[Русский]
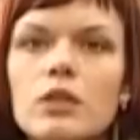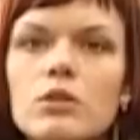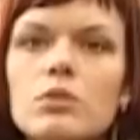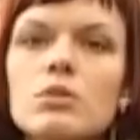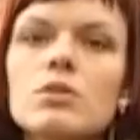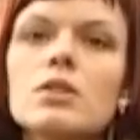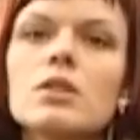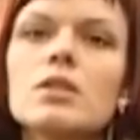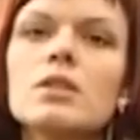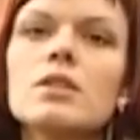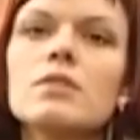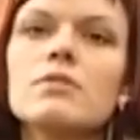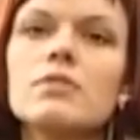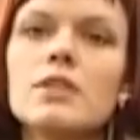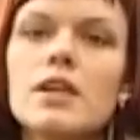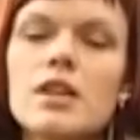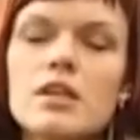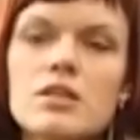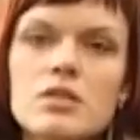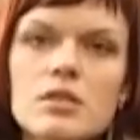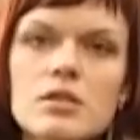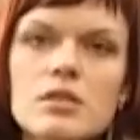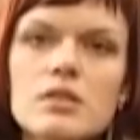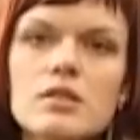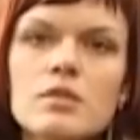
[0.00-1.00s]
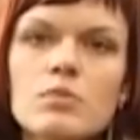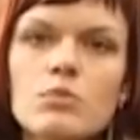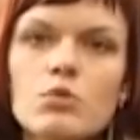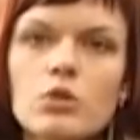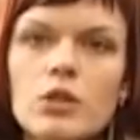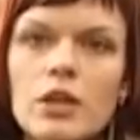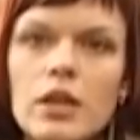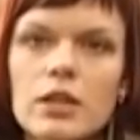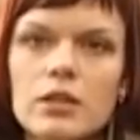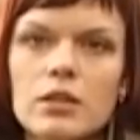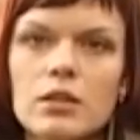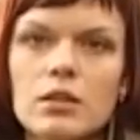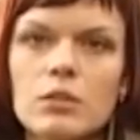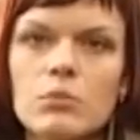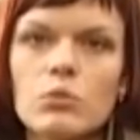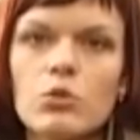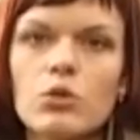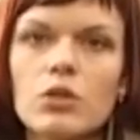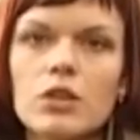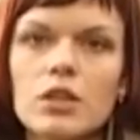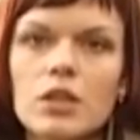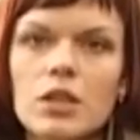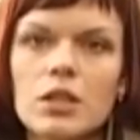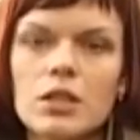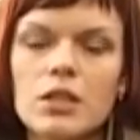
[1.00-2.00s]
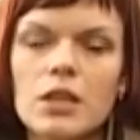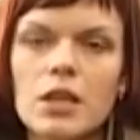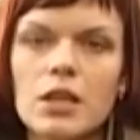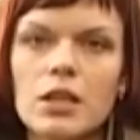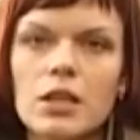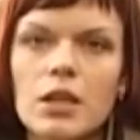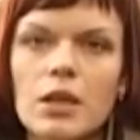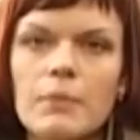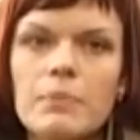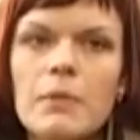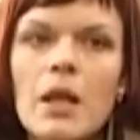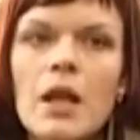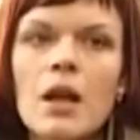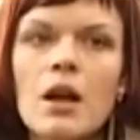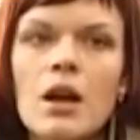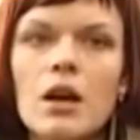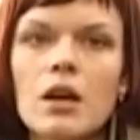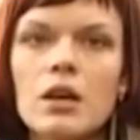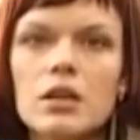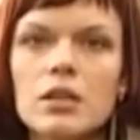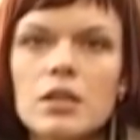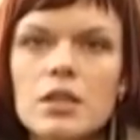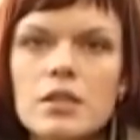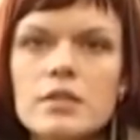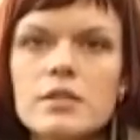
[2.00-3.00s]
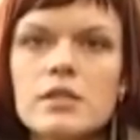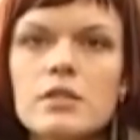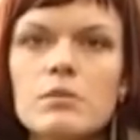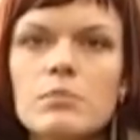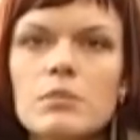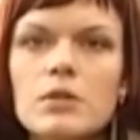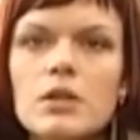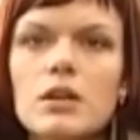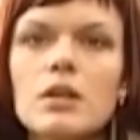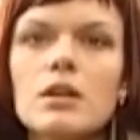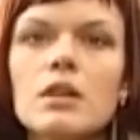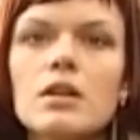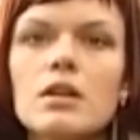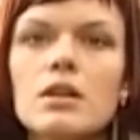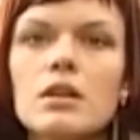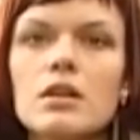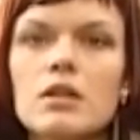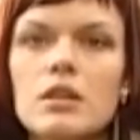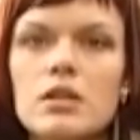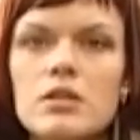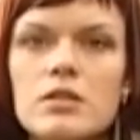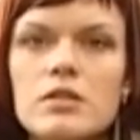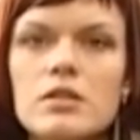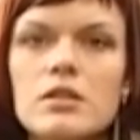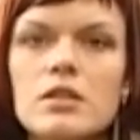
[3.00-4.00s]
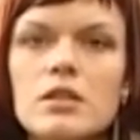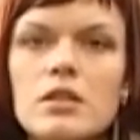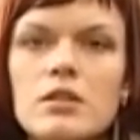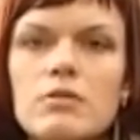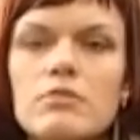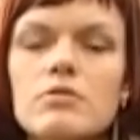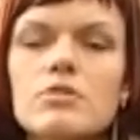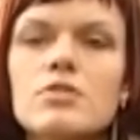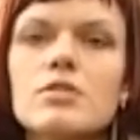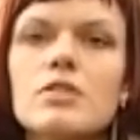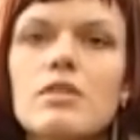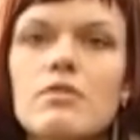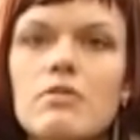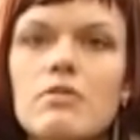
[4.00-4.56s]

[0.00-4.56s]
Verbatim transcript: которое является стимулятором укоренения. Если мы эти ивы